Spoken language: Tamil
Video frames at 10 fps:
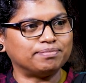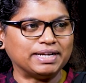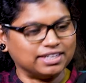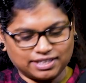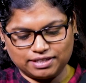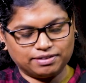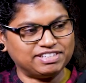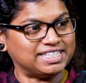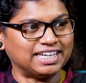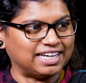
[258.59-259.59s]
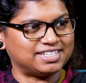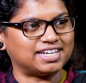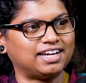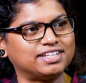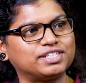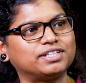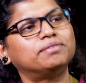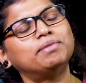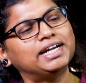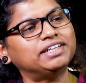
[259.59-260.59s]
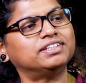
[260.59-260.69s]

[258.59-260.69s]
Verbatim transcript: மென் ஃபிசிக்கலி சேலஞ்சு பாக்கி